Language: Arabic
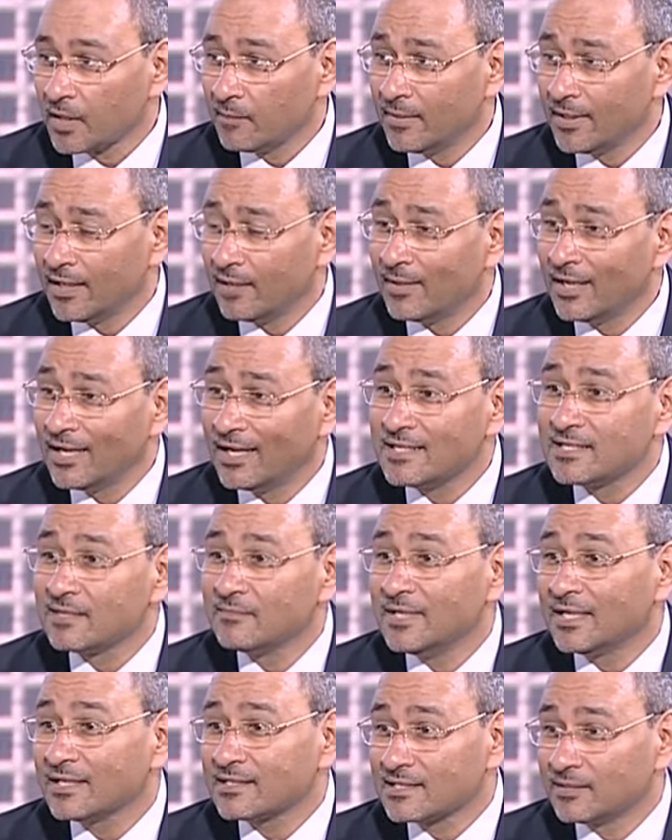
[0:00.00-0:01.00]
بنعملها
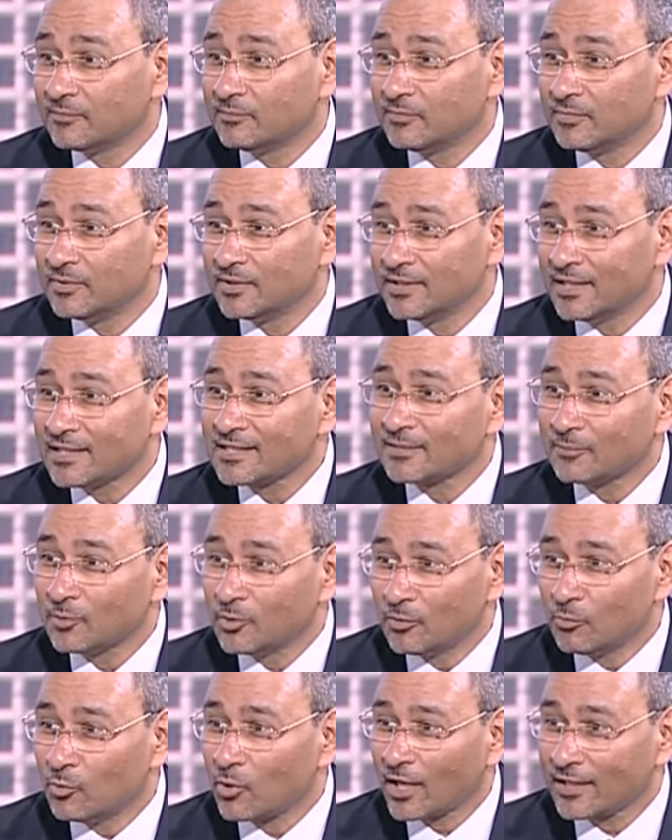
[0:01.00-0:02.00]
لازم نحسب نحسب
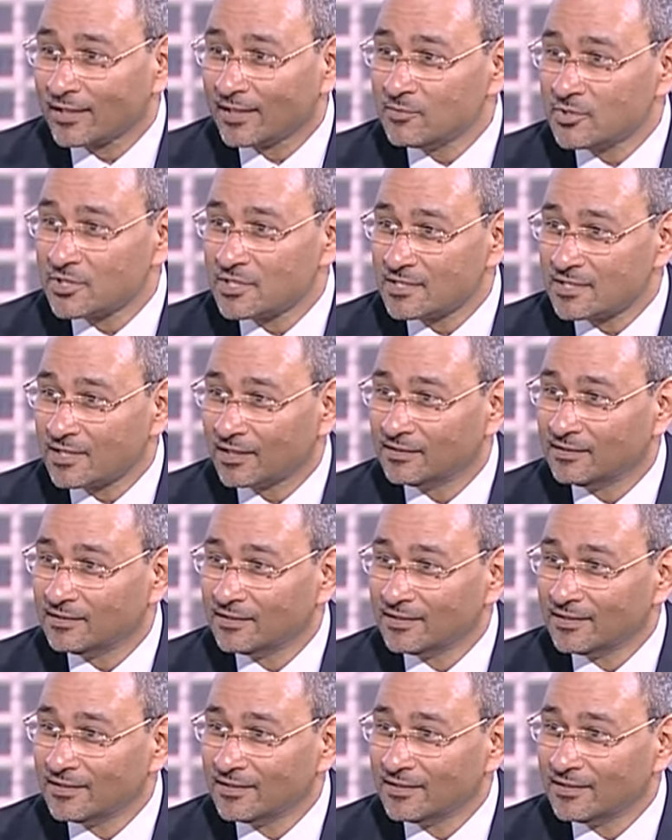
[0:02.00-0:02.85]
الامور هتمشي ازاي